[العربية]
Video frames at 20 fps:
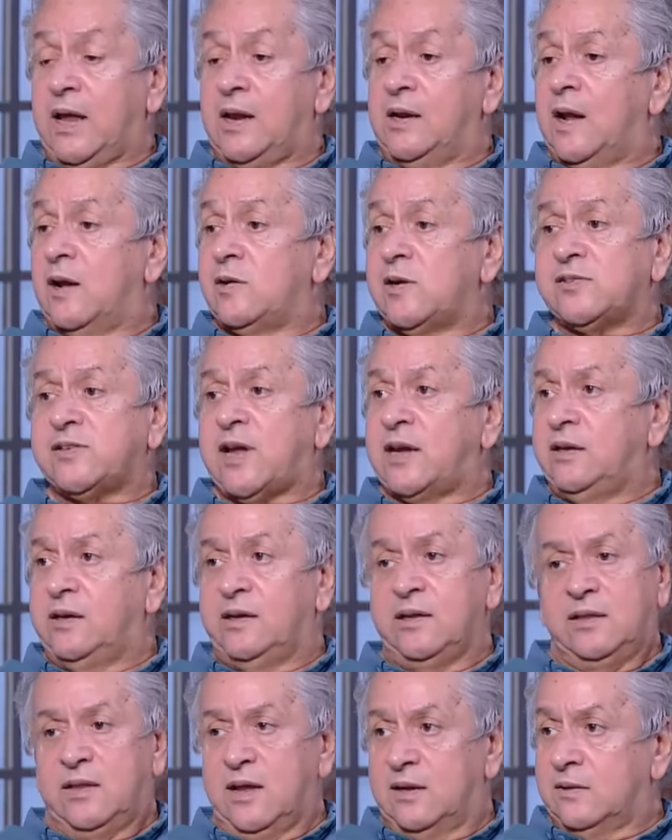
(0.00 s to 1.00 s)
يخلي انا
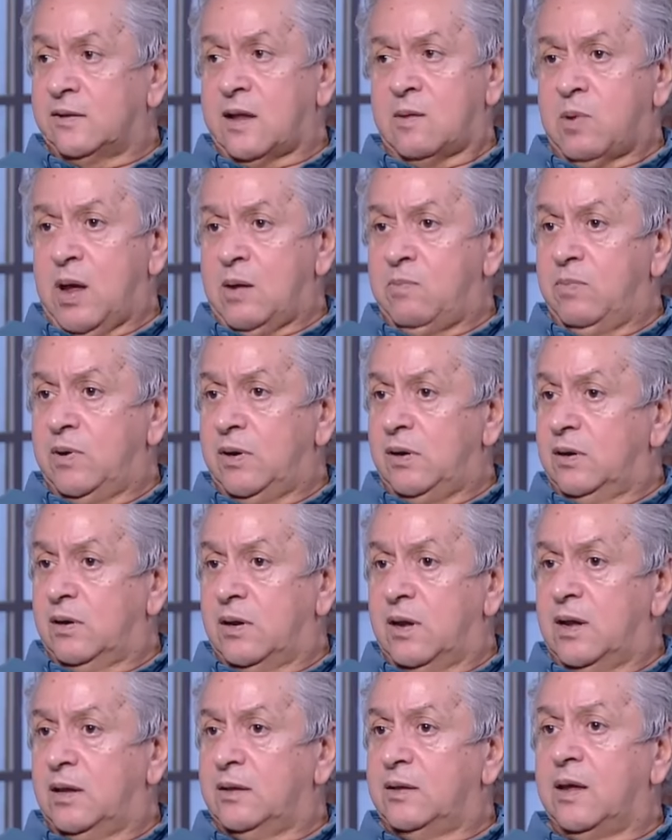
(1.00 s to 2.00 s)
سعيد جدا طبعا
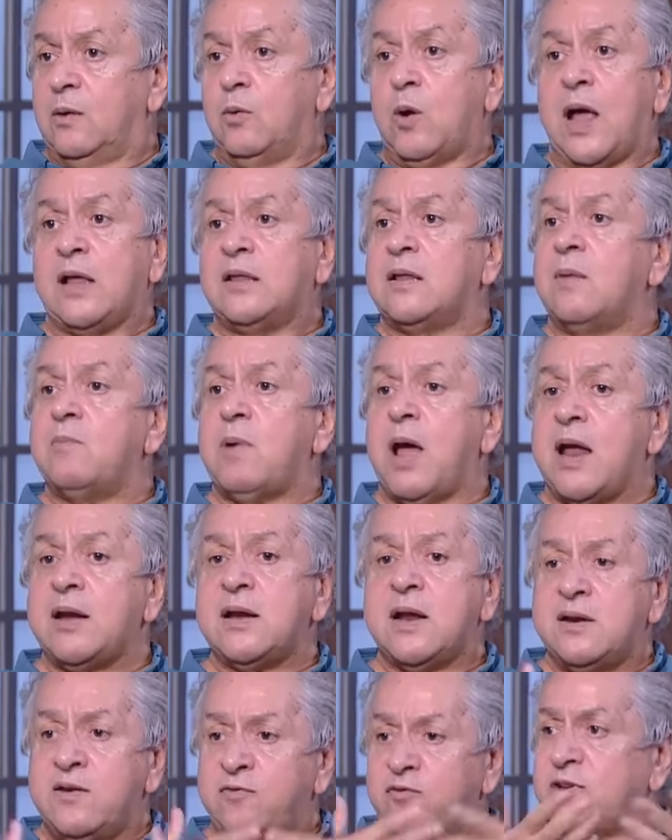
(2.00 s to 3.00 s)
باللقاء ده واتمنى
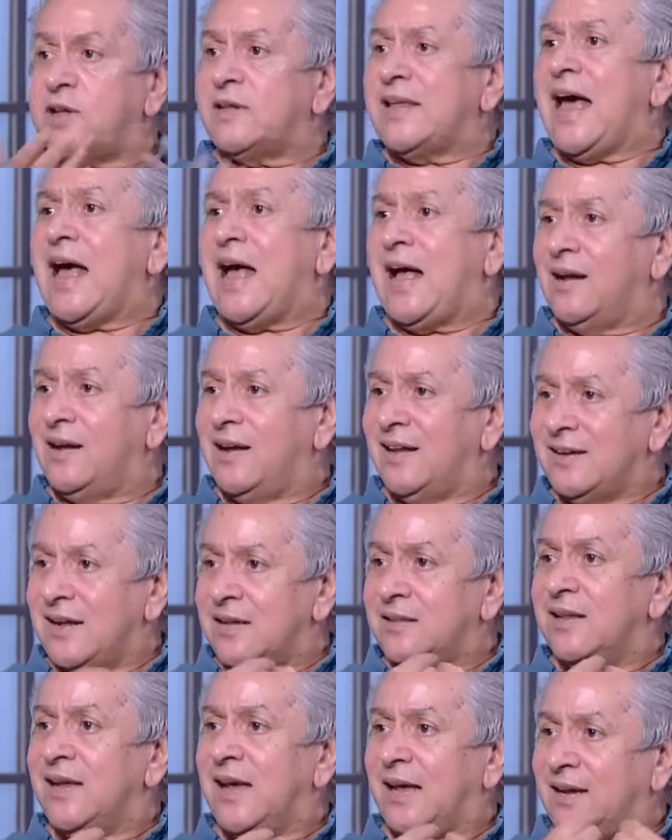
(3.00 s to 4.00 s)
انا نفسي اضحك
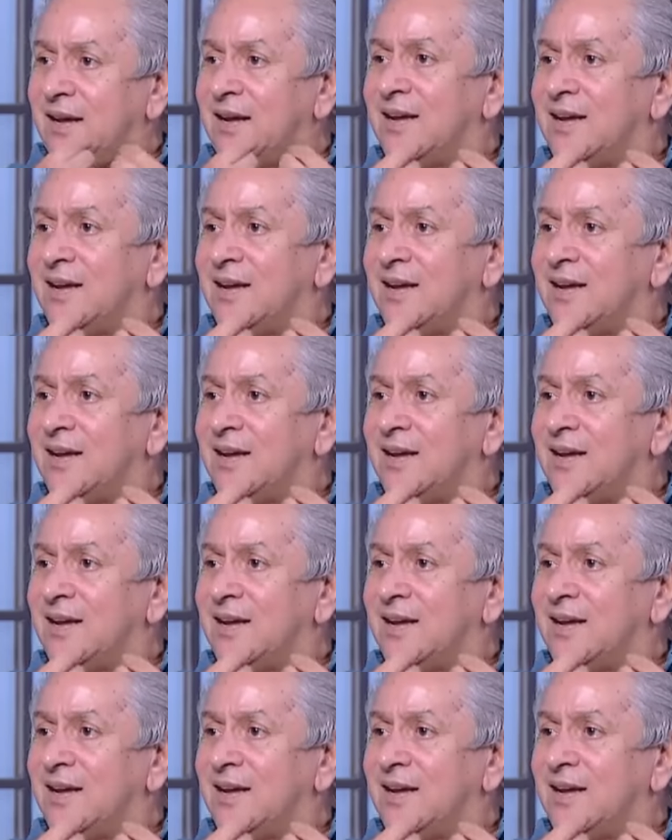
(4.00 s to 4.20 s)
الضحك ضحك